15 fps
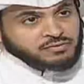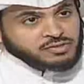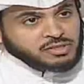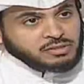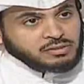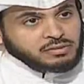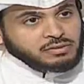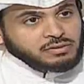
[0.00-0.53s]
نفسي
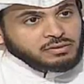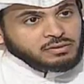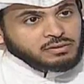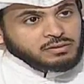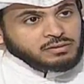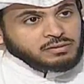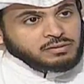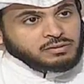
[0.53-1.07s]
نفسي أو غير
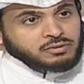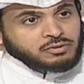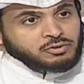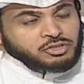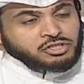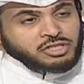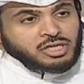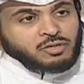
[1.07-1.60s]
نفسي
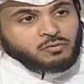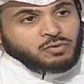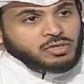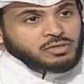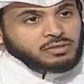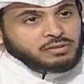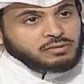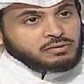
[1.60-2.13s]
إيش الأول؟